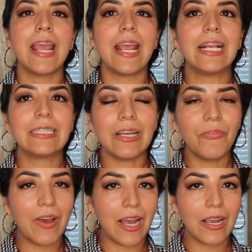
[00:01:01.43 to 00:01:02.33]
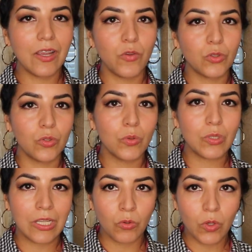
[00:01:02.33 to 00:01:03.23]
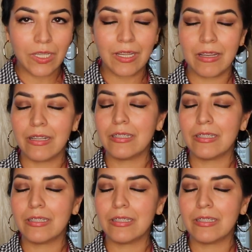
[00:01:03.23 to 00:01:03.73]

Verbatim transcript: Esta faja que yo estoy usando ahorita